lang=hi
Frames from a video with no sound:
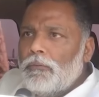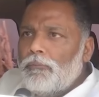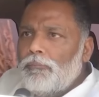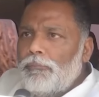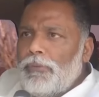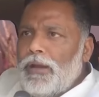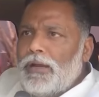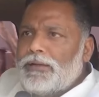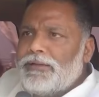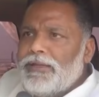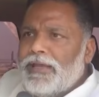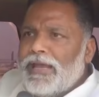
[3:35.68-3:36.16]

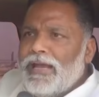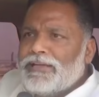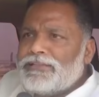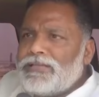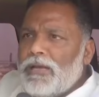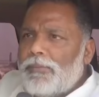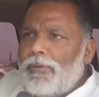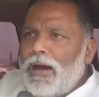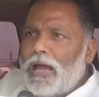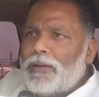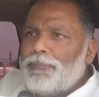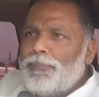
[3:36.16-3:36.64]
बेटी के
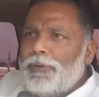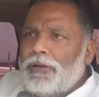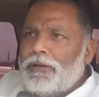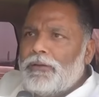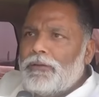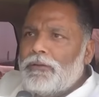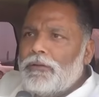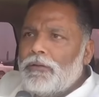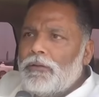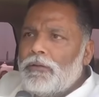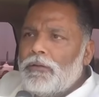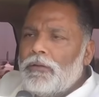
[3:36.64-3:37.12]
सवाल पर
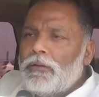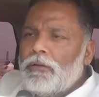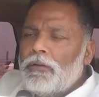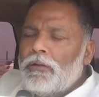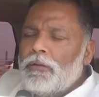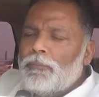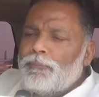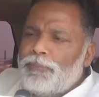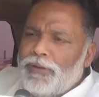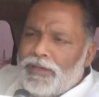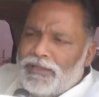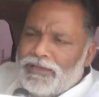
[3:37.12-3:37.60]

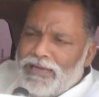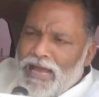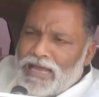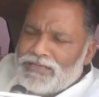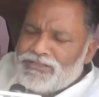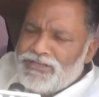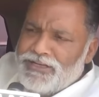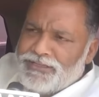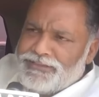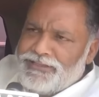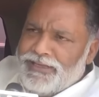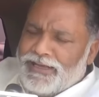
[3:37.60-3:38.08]
फिर
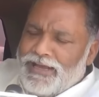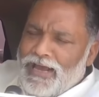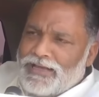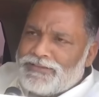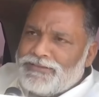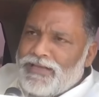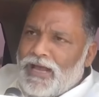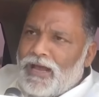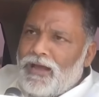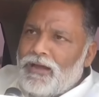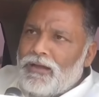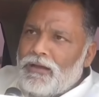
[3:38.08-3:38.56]
राजनीति
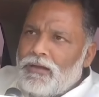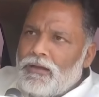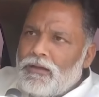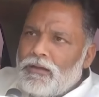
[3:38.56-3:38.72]
कैसा